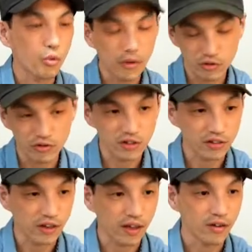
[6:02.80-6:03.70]
곱해주는
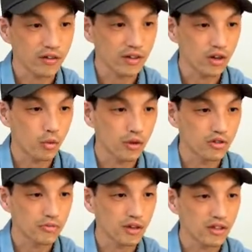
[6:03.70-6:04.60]
거예요. 1을
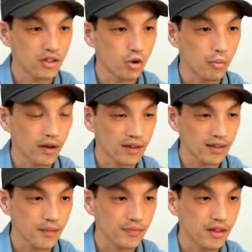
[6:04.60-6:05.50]
곱해주면 2 곱하기
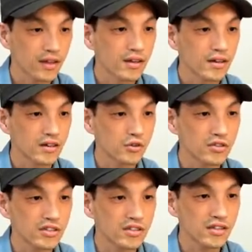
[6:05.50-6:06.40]
3 그리고
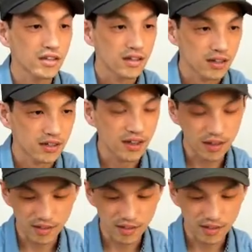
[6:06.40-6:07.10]
7은 그냥